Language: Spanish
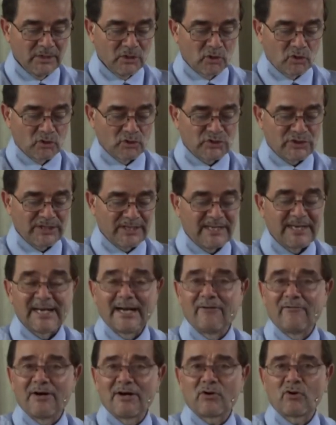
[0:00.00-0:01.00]

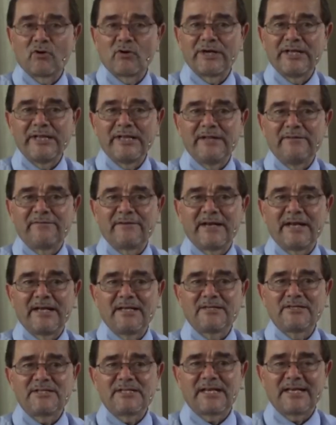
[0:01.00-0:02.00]
Consideraban con
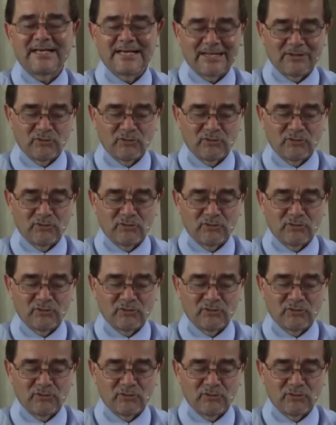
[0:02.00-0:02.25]
indiferencia el